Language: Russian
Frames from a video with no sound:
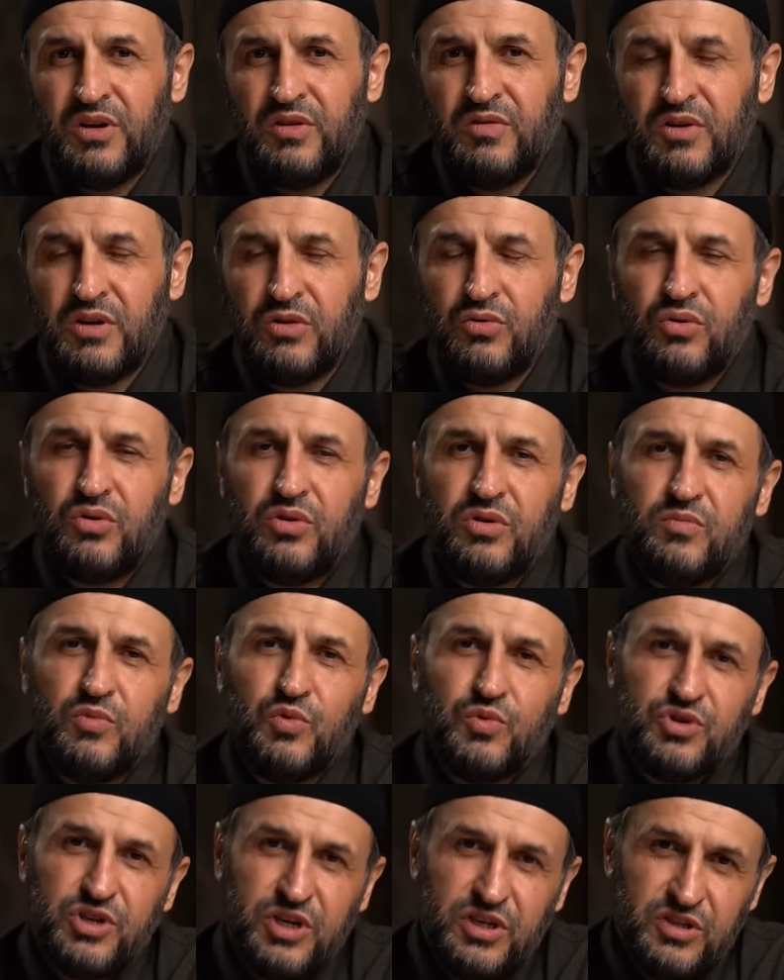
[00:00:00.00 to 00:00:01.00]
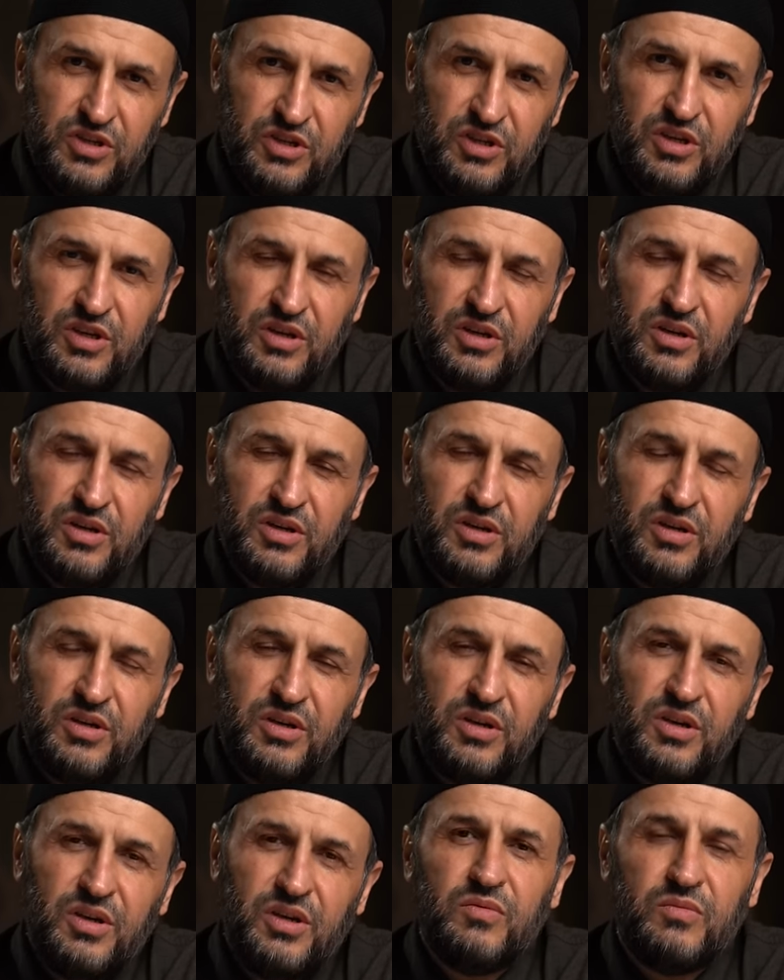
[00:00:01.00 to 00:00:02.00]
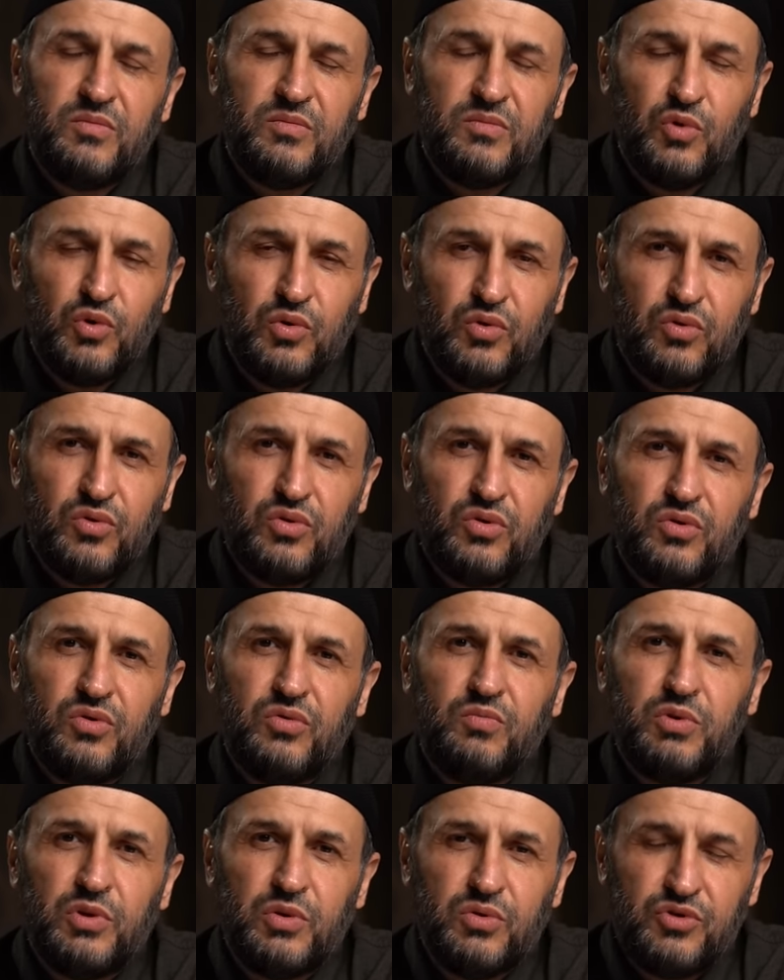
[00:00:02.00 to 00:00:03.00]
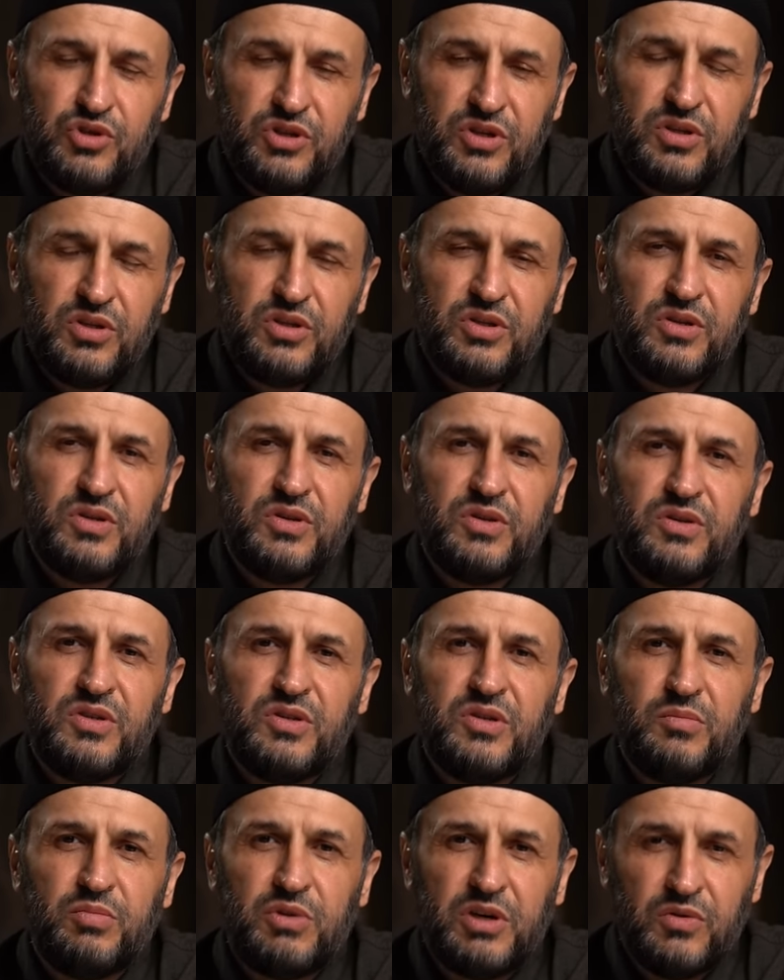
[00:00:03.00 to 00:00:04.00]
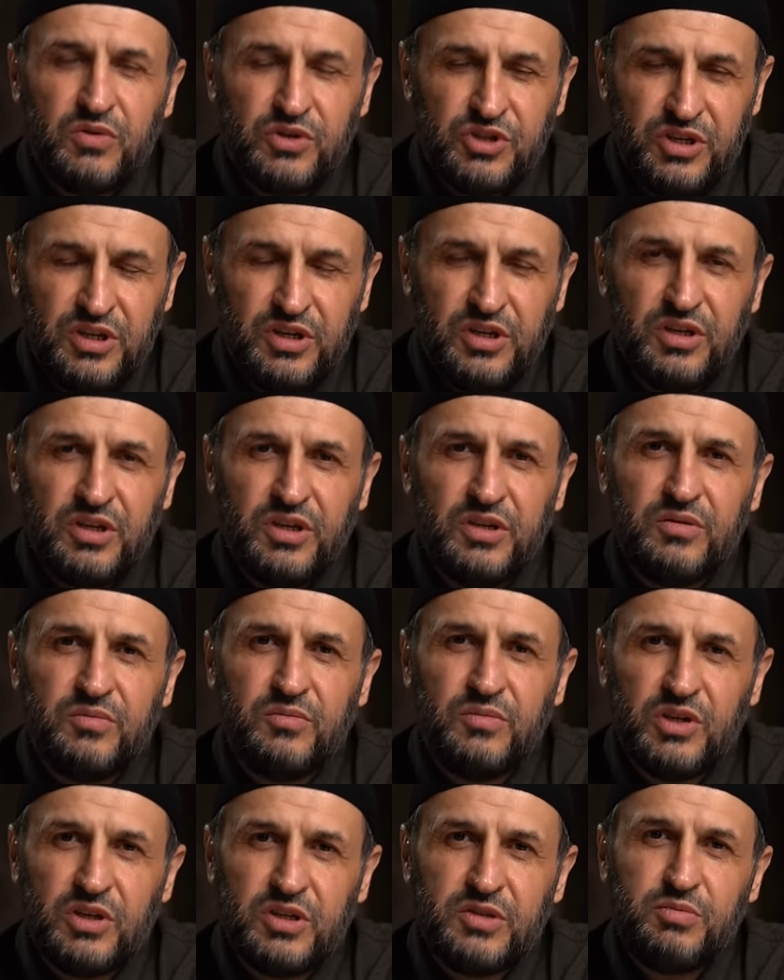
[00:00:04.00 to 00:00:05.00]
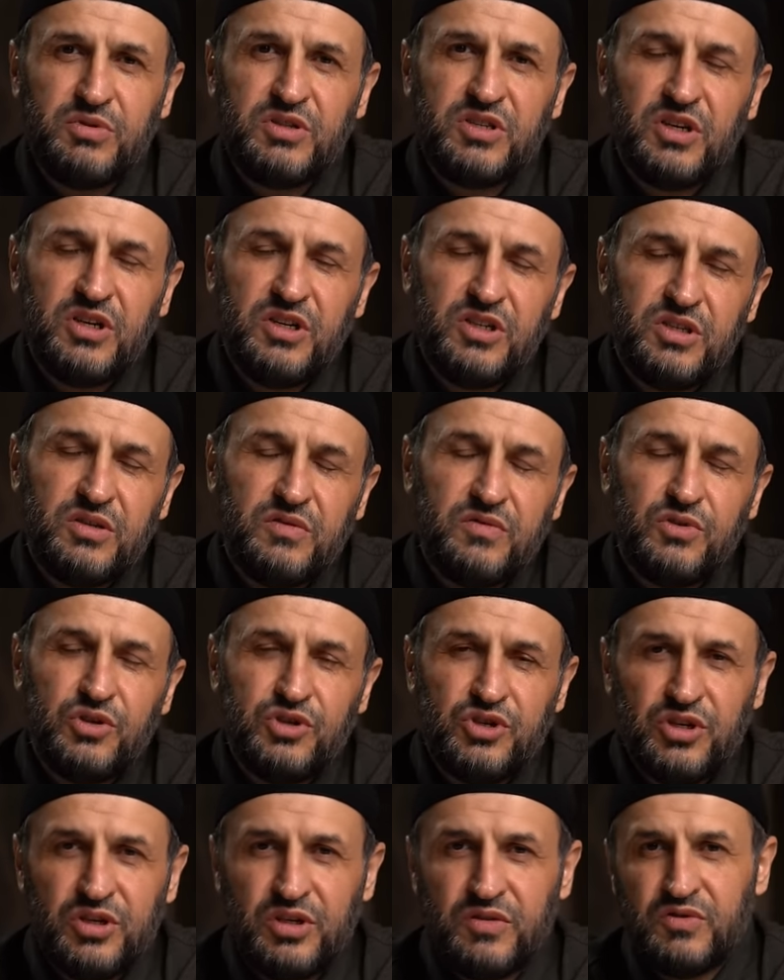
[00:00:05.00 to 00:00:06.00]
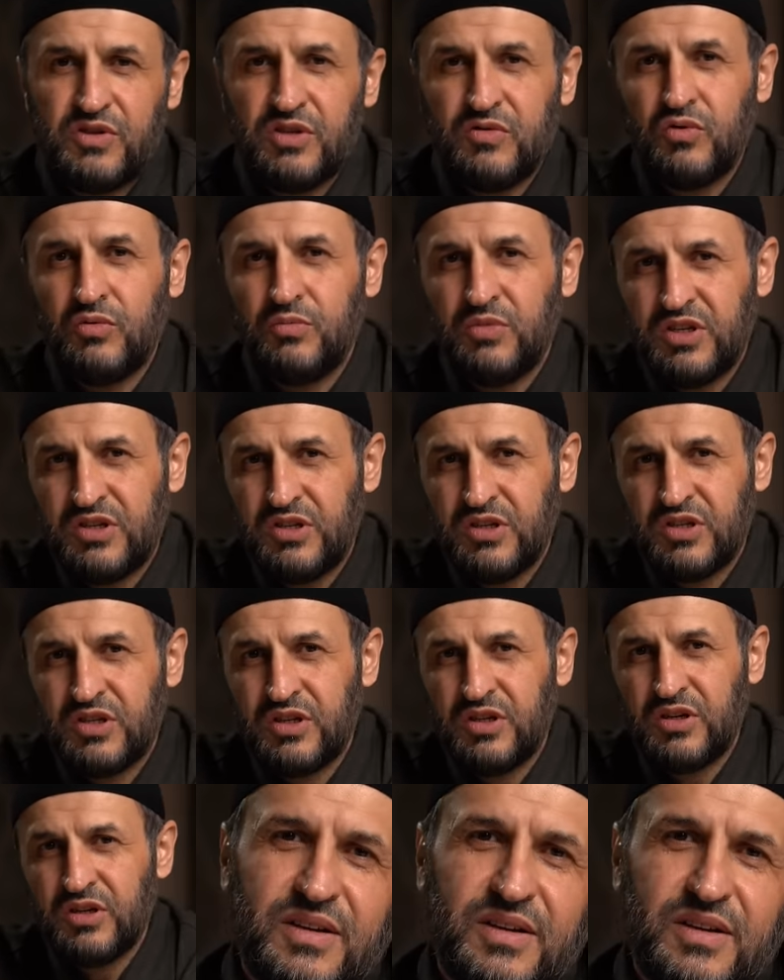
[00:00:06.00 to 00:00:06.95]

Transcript: в котором участники могут получить сопровождение моих специалистов в течение всего месяца,